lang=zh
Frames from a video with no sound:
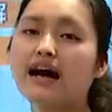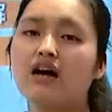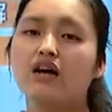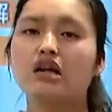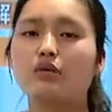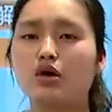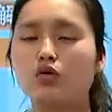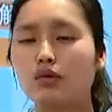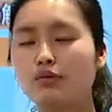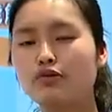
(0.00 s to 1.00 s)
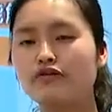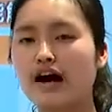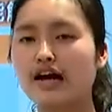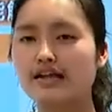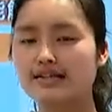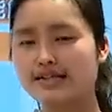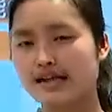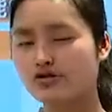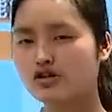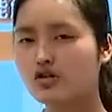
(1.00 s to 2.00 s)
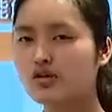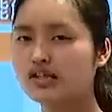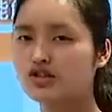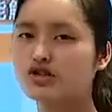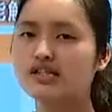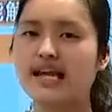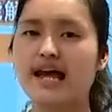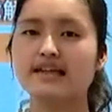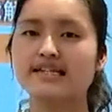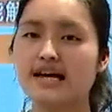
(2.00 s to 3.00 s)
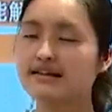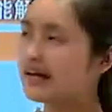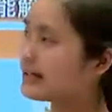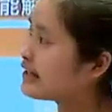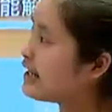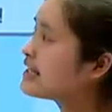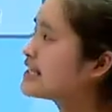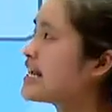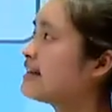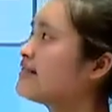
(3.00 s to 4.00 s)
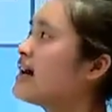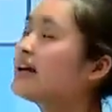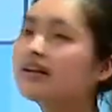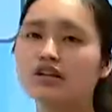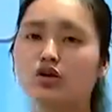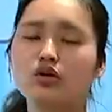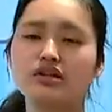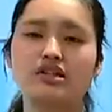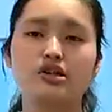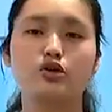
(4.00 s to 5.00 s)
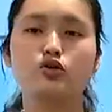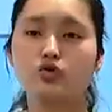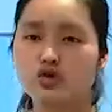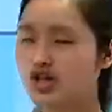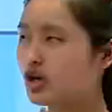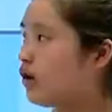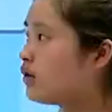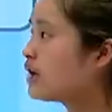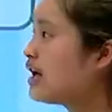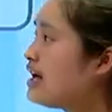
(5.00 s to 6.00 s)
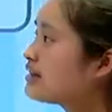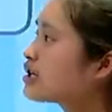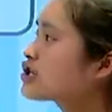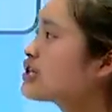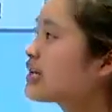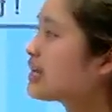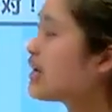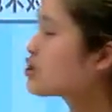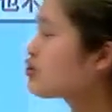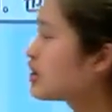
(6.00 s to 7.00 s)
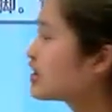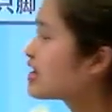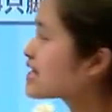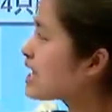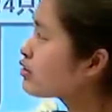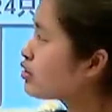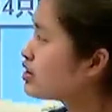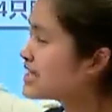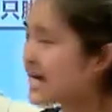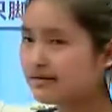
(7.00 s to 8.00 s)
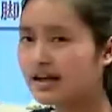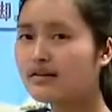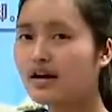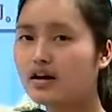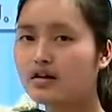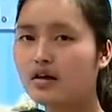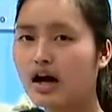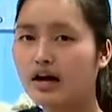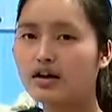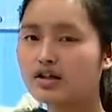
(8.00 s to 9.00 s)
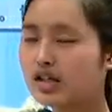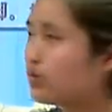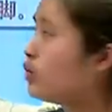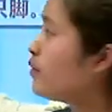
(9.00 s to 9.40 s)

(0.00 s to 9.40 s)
大。那么我们不妨呀，在解决这个问题之前，先来一个简单一点的问题入手。那这里呢，就有一个相对于简单的啊题